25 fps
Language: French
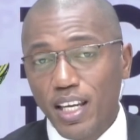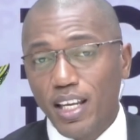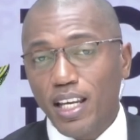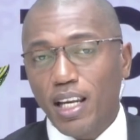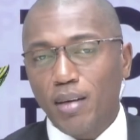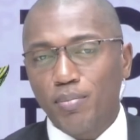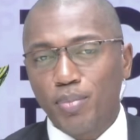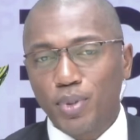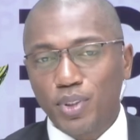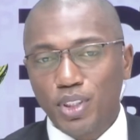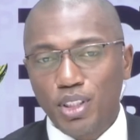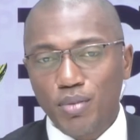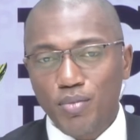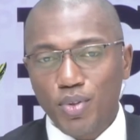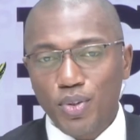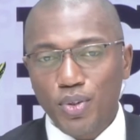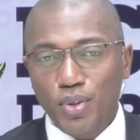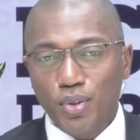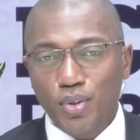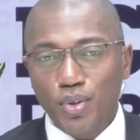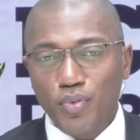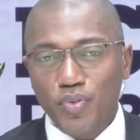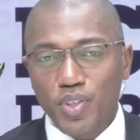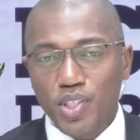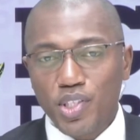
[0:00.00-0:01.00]
La pandémie de
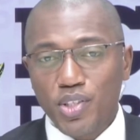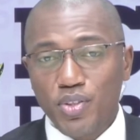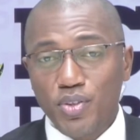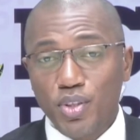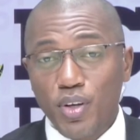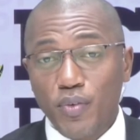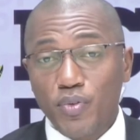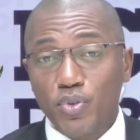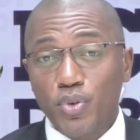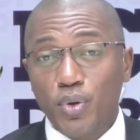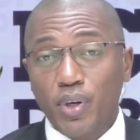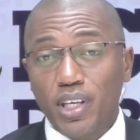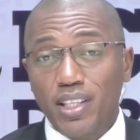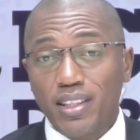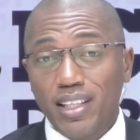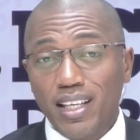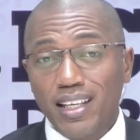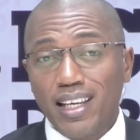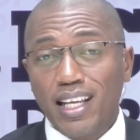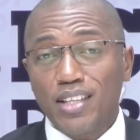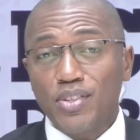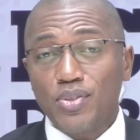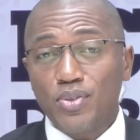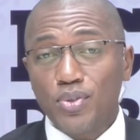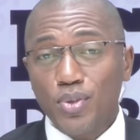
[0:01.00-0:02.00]
Covid-19
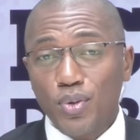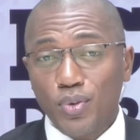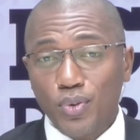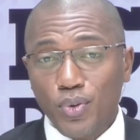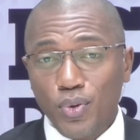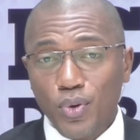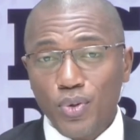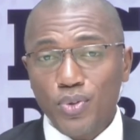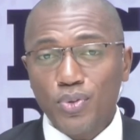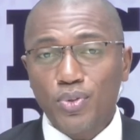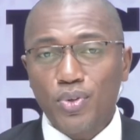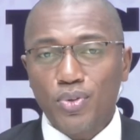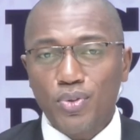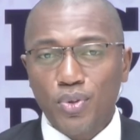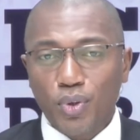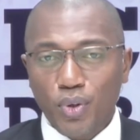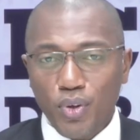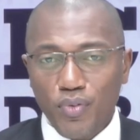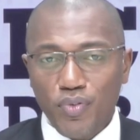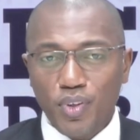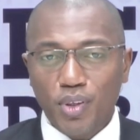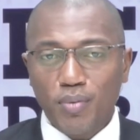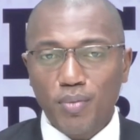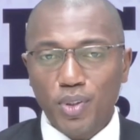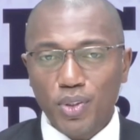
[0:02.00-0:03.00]
serait-elle la seule cause de ce
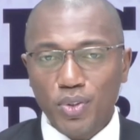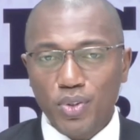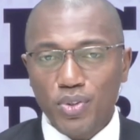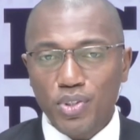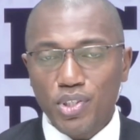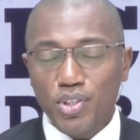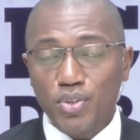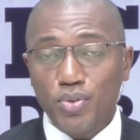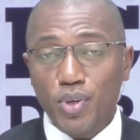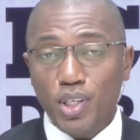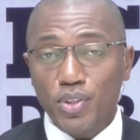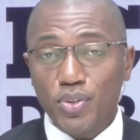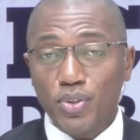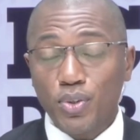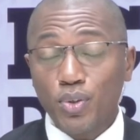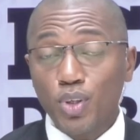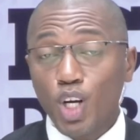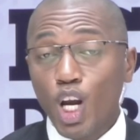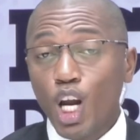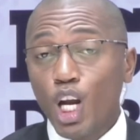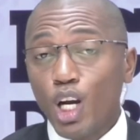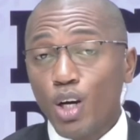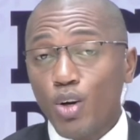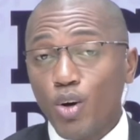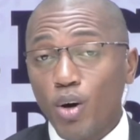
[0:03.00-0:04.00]
revirement de situation
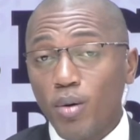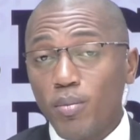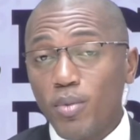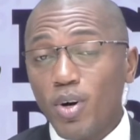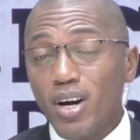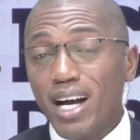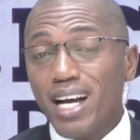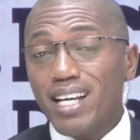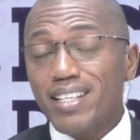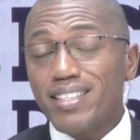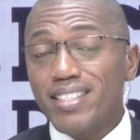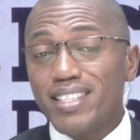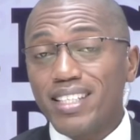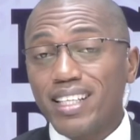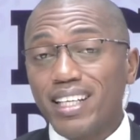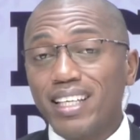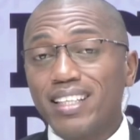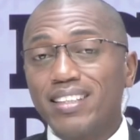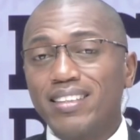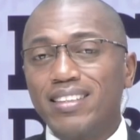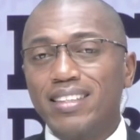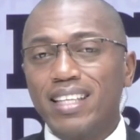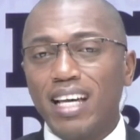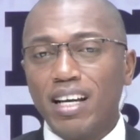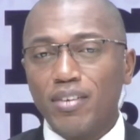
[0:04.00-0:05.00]
Comment attirer
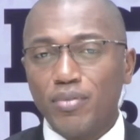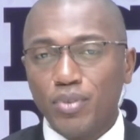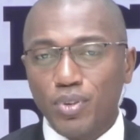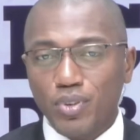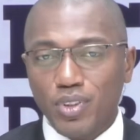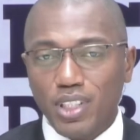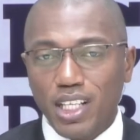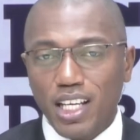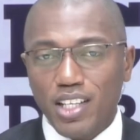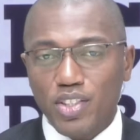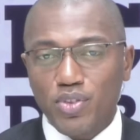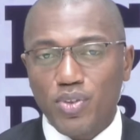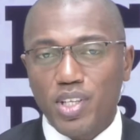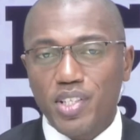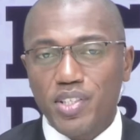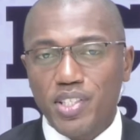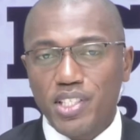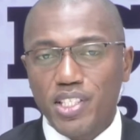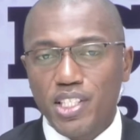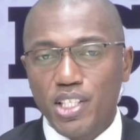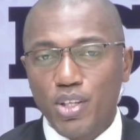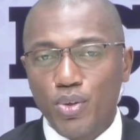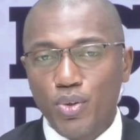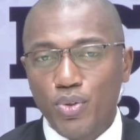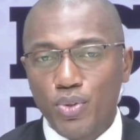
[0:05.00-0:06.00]
davantage
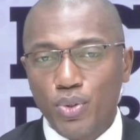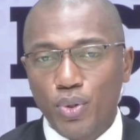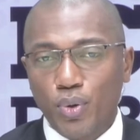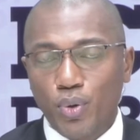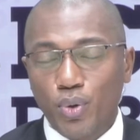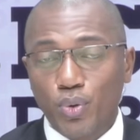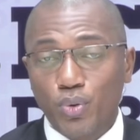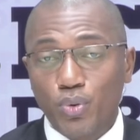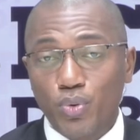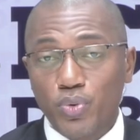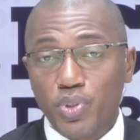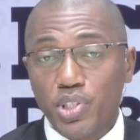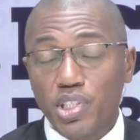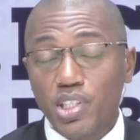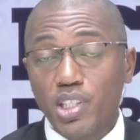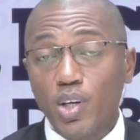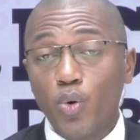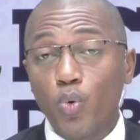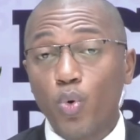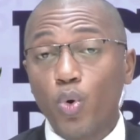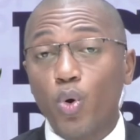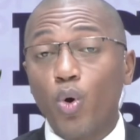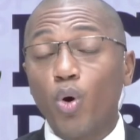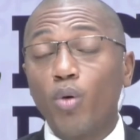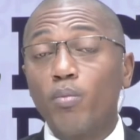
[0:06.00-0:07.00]
les IDE sur le continent
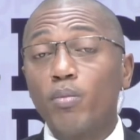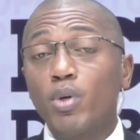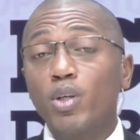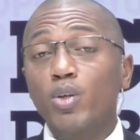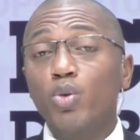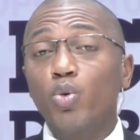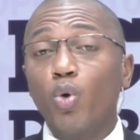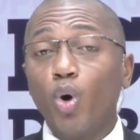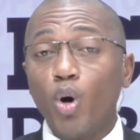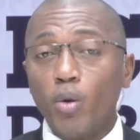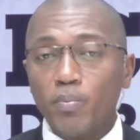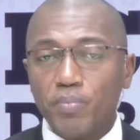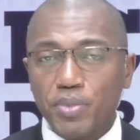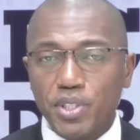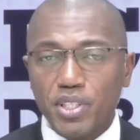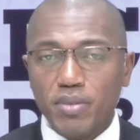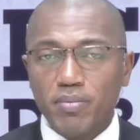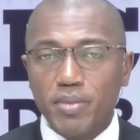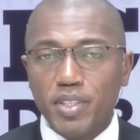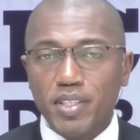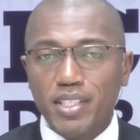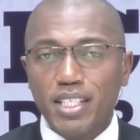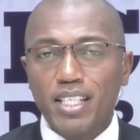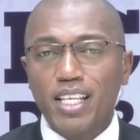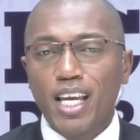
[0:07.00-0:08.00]
ou comment
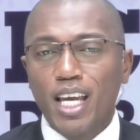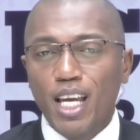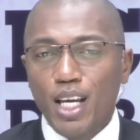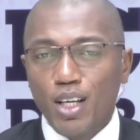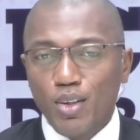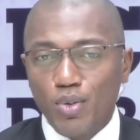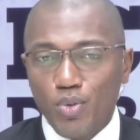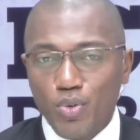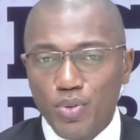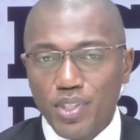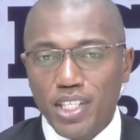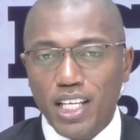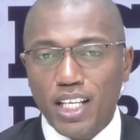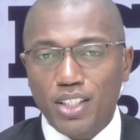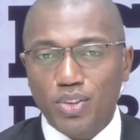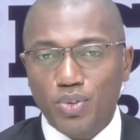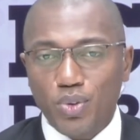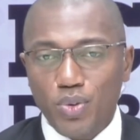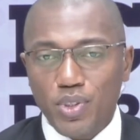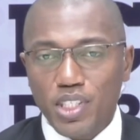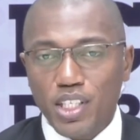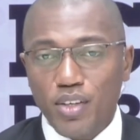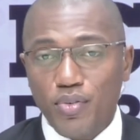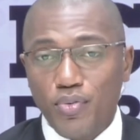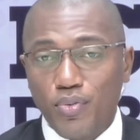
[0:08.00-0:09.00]
optimiser l'usage
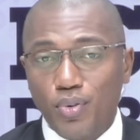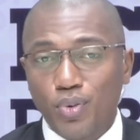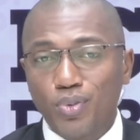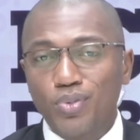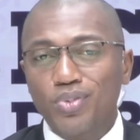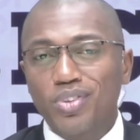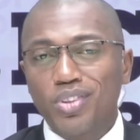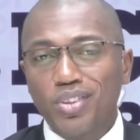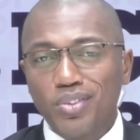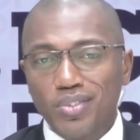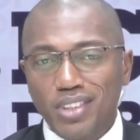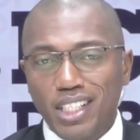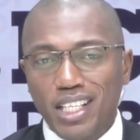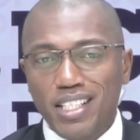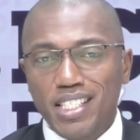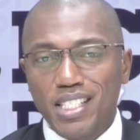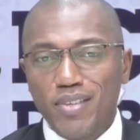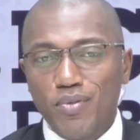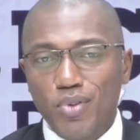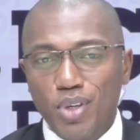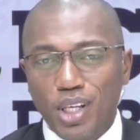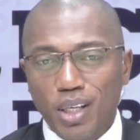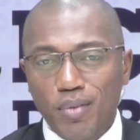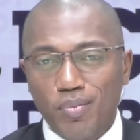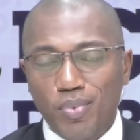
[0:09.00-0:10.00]
de ces fonds.
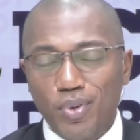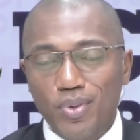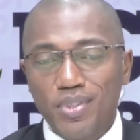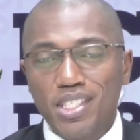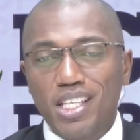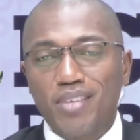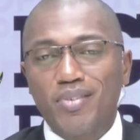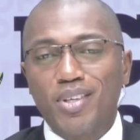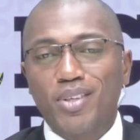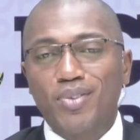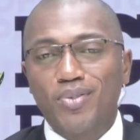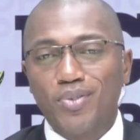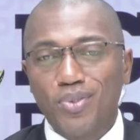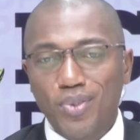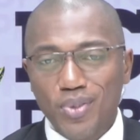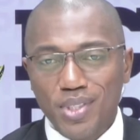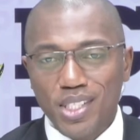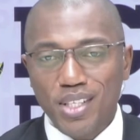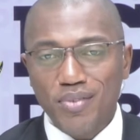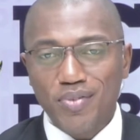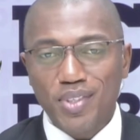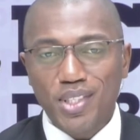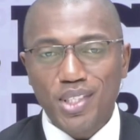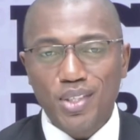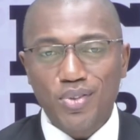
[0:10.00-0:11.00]
Tentative de réponse avec
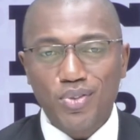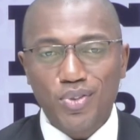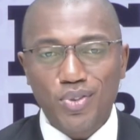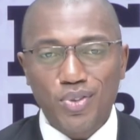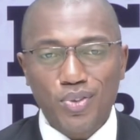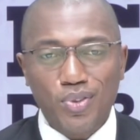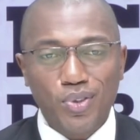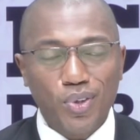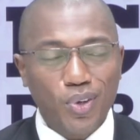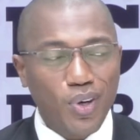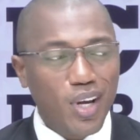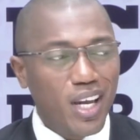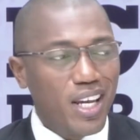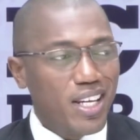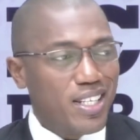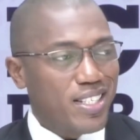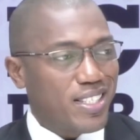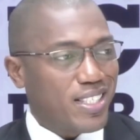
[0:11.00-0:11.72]
nos invités du jour.